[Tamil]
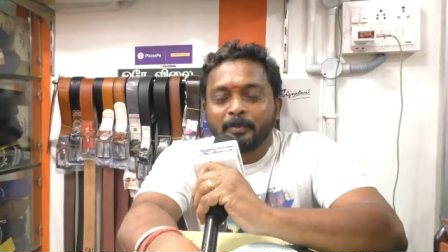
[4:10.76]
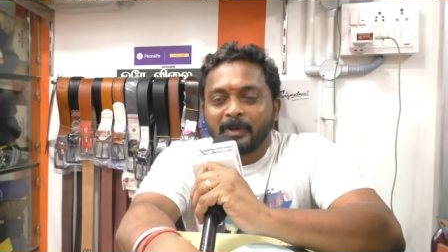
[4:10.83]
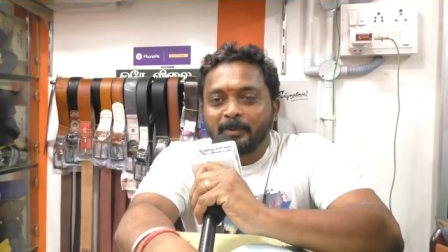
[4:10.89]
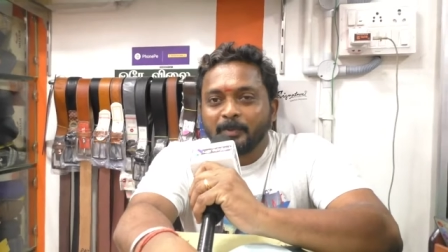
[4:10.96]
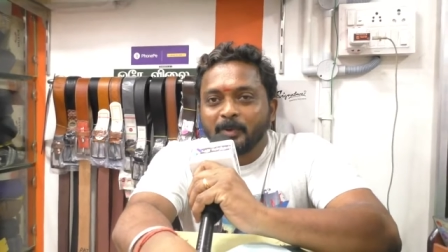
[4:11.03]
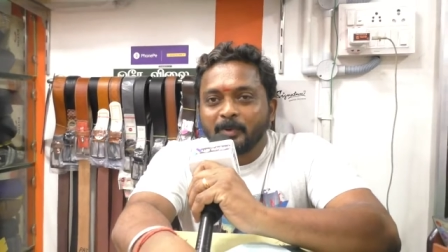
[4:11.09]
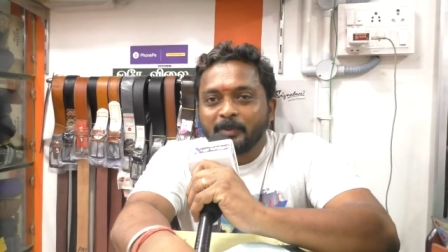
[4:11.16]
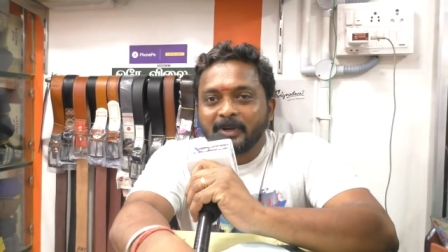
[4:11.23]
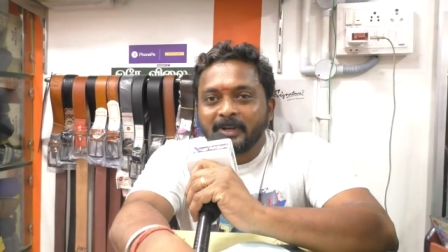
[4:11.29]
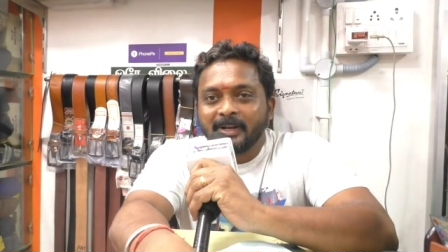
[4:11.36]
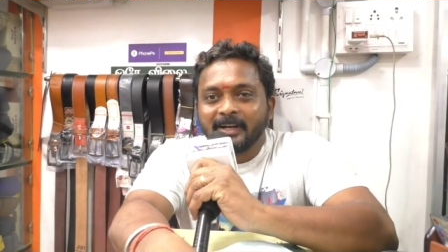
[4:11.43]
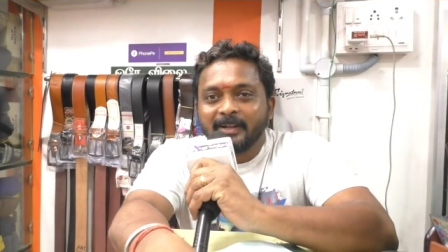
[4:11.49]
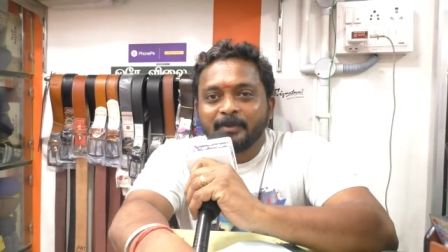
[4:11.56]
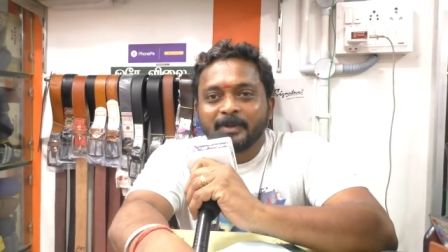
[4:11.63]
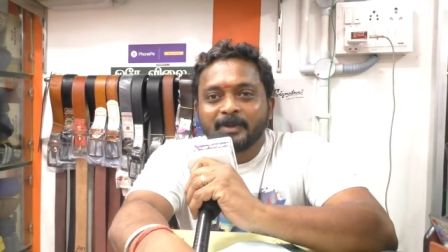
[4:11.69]
பெரம்பலூர் மக்கள்
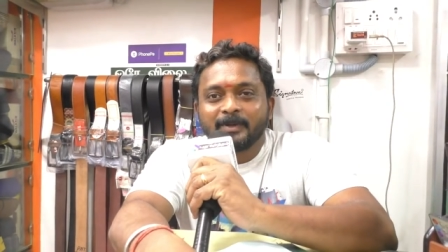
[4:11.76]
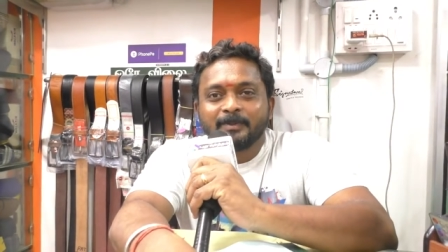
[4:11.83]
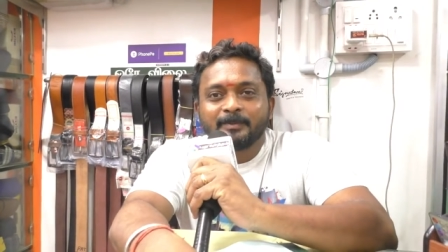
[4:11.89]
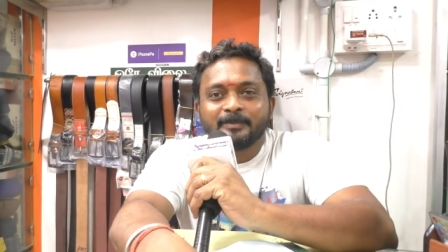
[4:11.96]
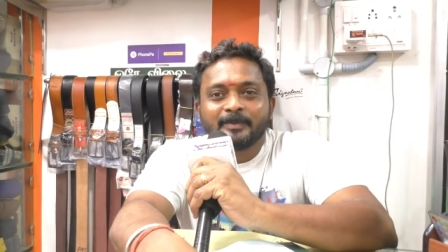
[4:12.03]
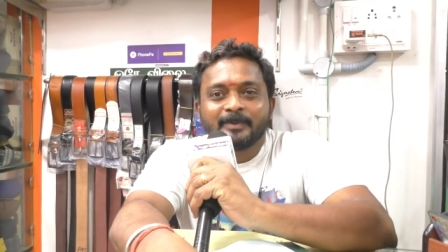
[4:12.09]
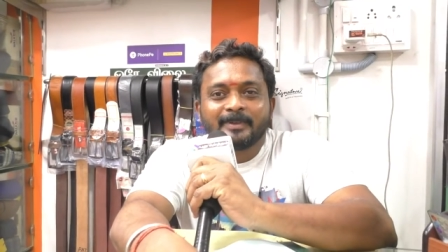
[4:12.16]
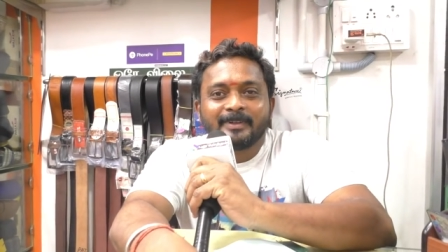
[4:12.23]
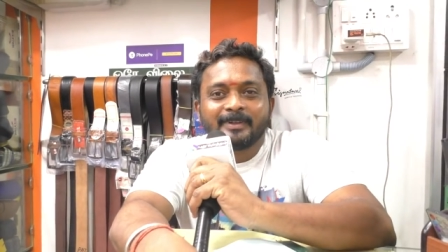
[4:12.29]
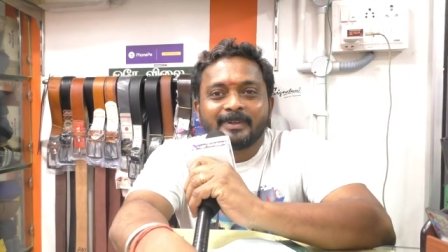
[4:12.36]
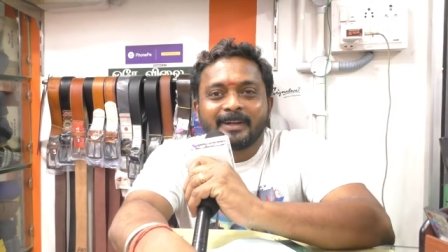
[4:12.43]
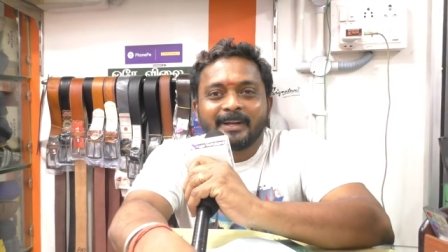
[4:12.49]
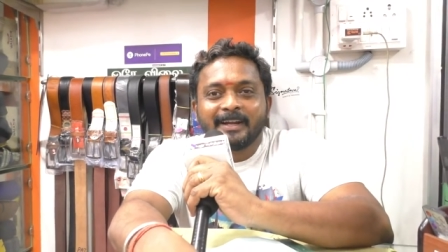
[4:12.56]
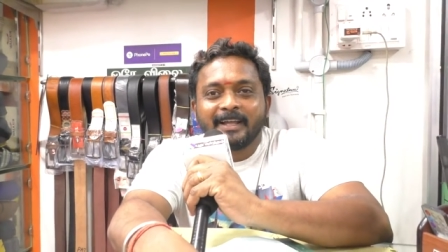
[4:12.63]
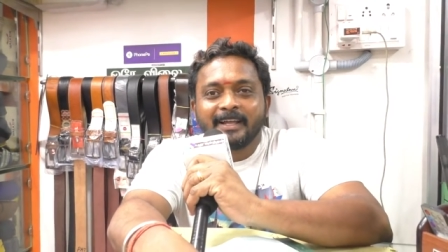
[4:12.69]
அனைவருக்கும்
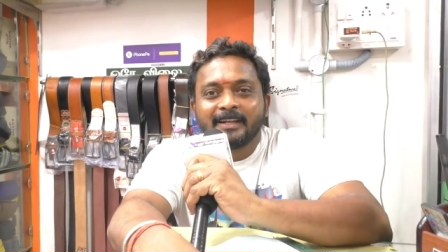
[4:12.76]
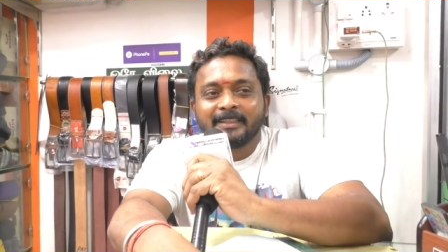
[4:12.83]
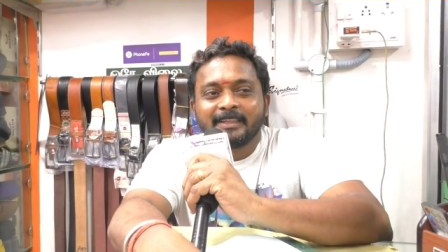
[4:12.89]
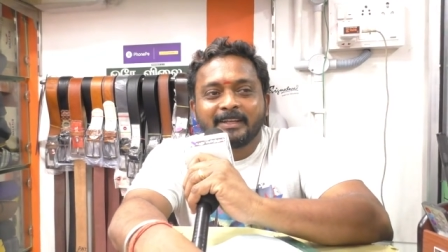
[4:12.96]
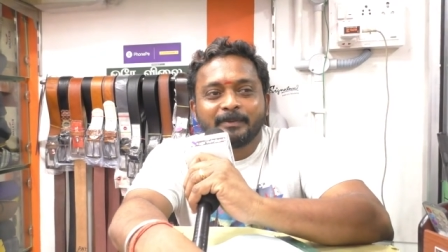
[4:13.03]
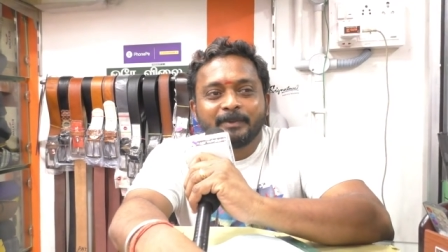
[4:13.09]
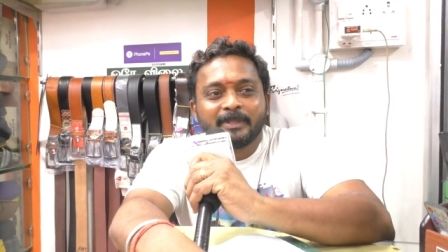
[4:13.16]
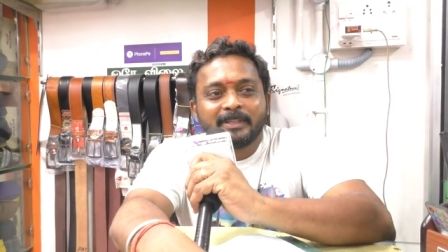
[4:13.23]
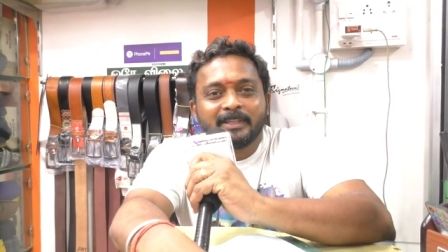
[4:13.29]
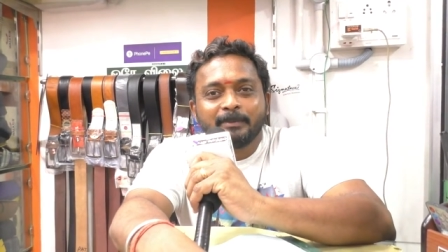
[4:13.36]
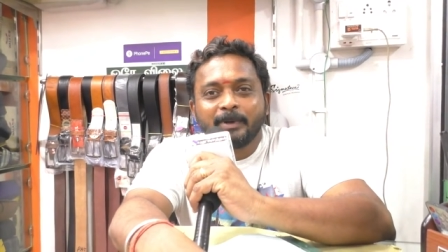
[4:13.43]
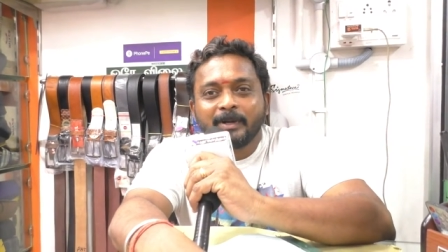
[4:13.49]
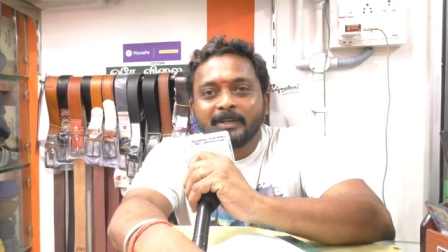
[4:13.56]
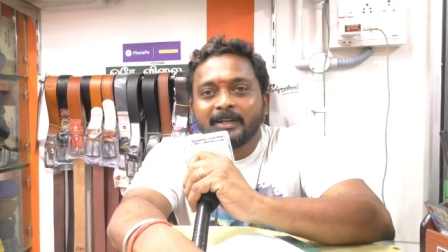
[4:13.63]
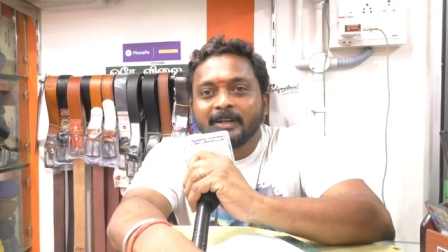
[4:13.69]
ரெண்டாயிரத்தி இருபது
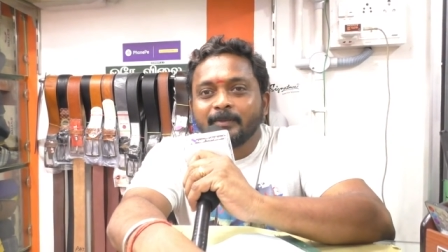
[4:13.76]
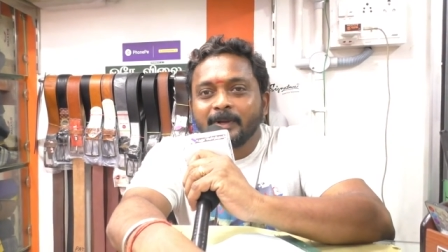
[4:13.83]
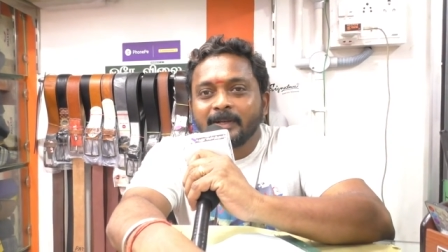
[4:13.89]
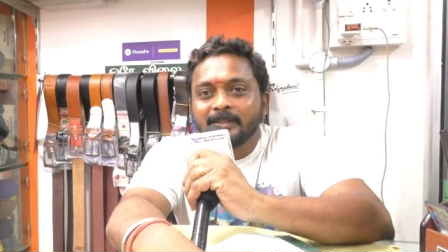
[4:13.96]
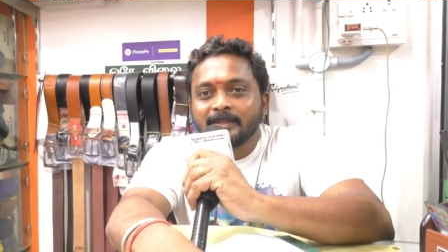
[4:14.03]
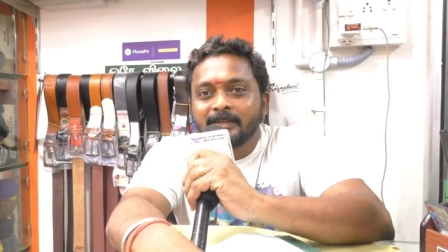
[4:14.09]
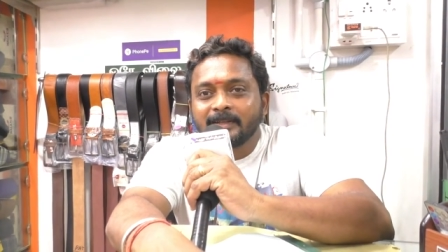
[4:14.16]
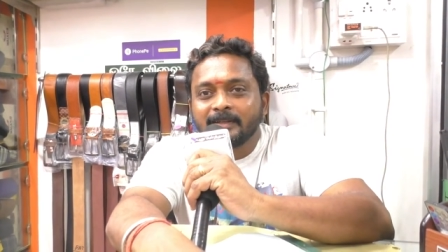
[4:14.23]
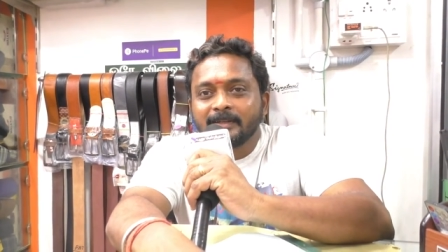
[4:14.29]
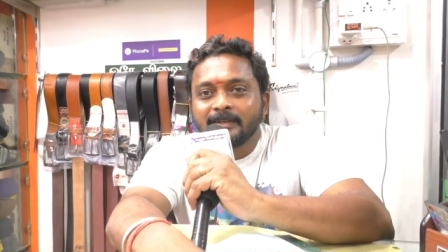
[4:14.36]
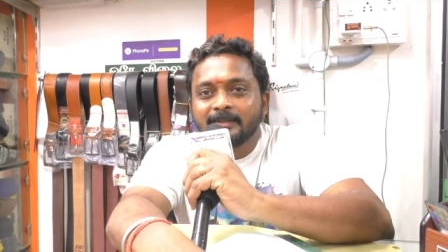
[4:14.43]
தீபாவளி நல்வாழ்த்துக்கள்